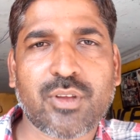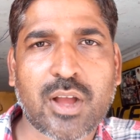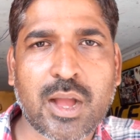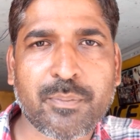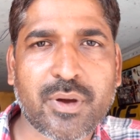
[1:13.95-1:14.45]

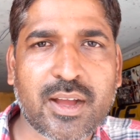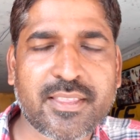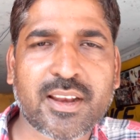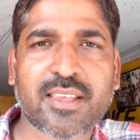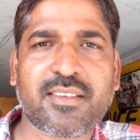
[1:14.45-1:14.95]
आप
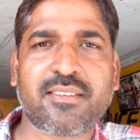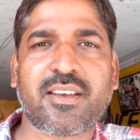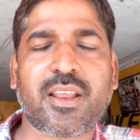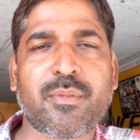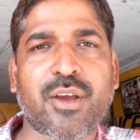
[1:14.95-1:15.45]
अदर किसी
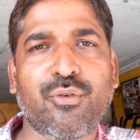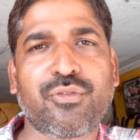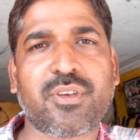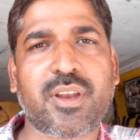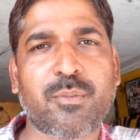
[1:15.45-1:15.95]
सिटी में
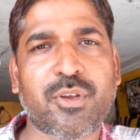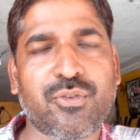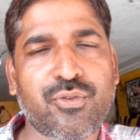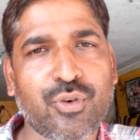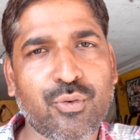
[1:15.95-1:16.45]
उस सिटी में
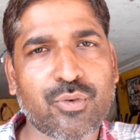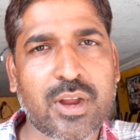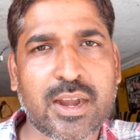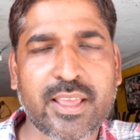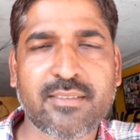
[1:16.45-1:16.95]
जो
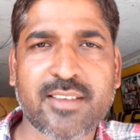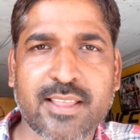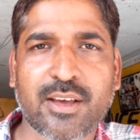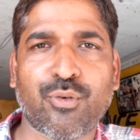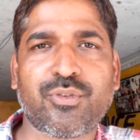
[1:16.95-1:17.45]
गाड़ी
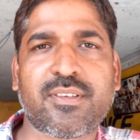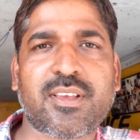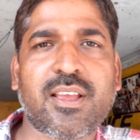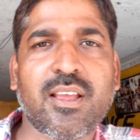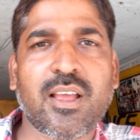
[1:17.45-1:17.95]
ज़्यादा हो
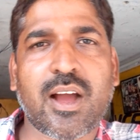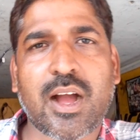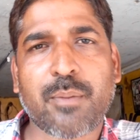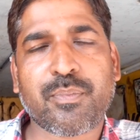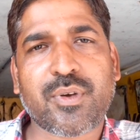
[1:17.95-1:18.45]
जैसे
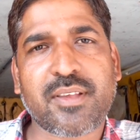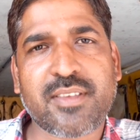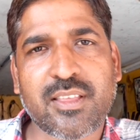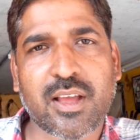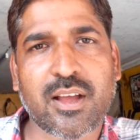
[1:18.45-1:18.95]
आप
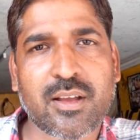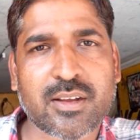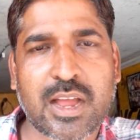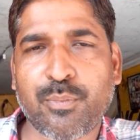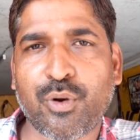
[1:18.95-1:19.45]
किसी
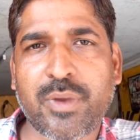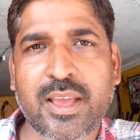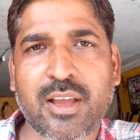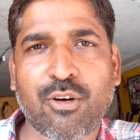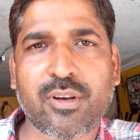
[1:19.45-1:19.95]
कानपुर में
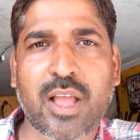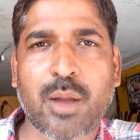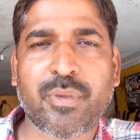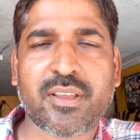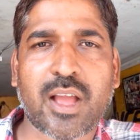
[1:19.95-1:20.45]
हैं और
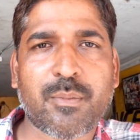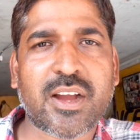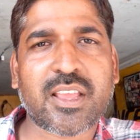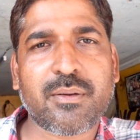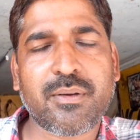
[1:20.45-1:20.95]
यहाँ पर
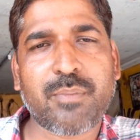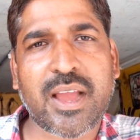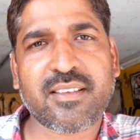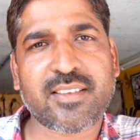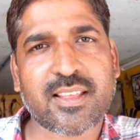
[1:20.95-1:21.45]
यामा की
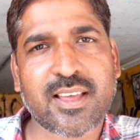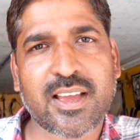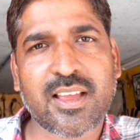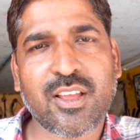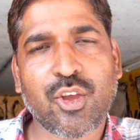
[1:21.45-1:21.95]
बाइक ज़्यादा
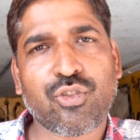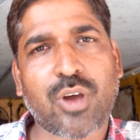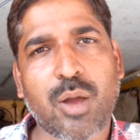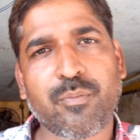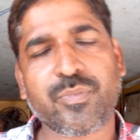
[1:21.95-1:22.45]
है तो
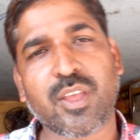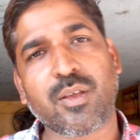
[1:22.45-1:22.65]
हम